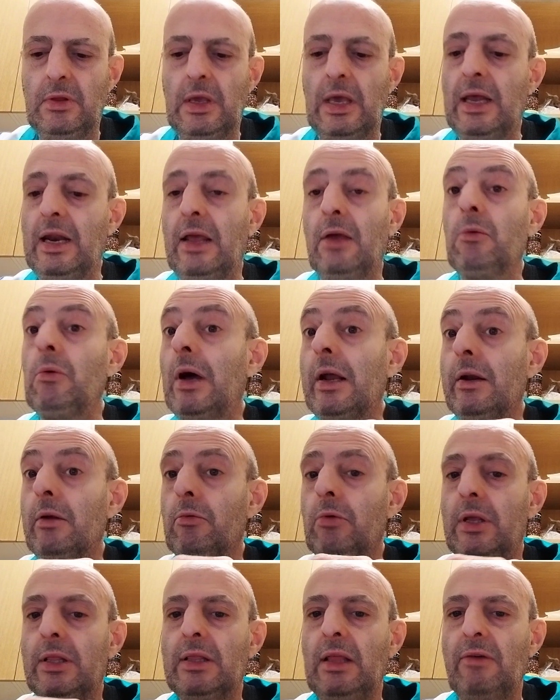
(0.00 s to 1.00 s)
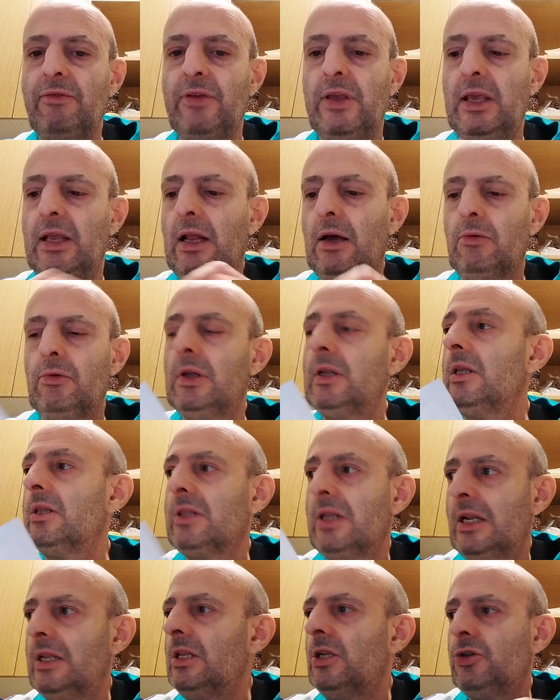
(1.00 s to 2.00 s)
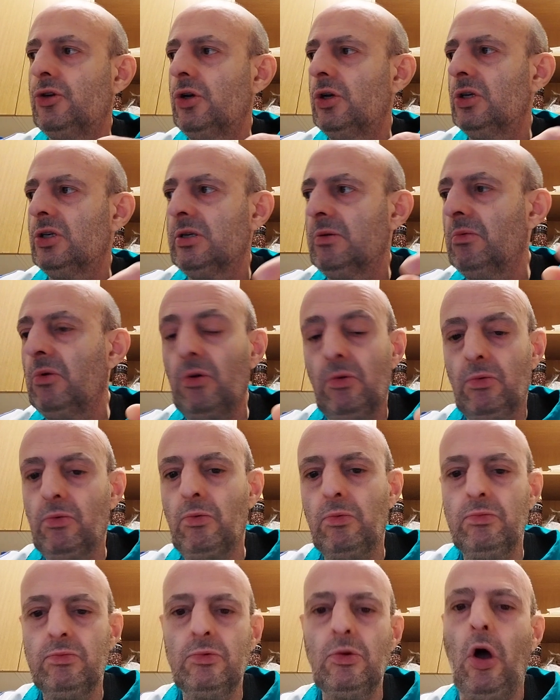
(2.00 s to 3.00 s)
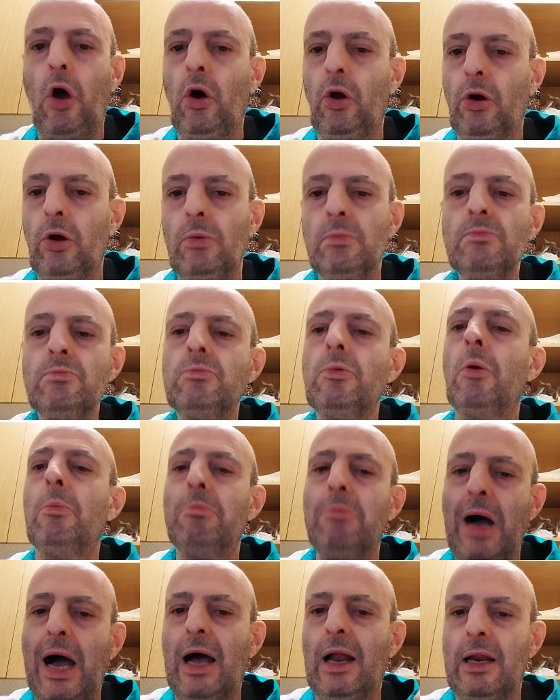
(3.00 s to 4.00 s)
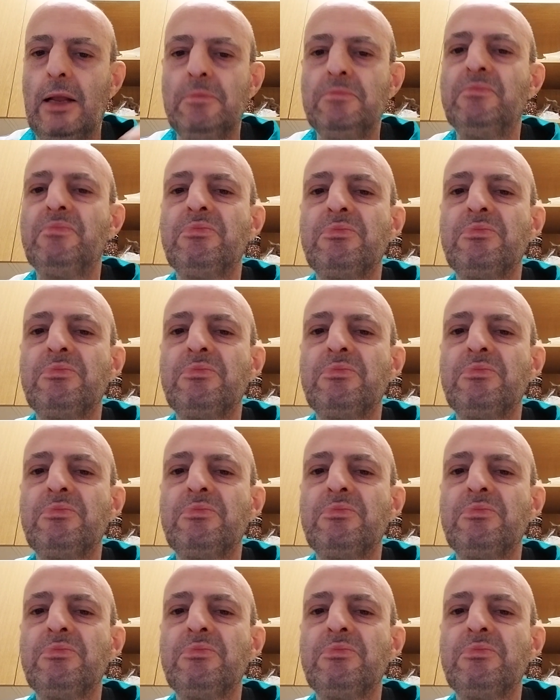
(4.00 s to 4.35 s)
era in quinta fila, quindi tredicesimo, nono, non male.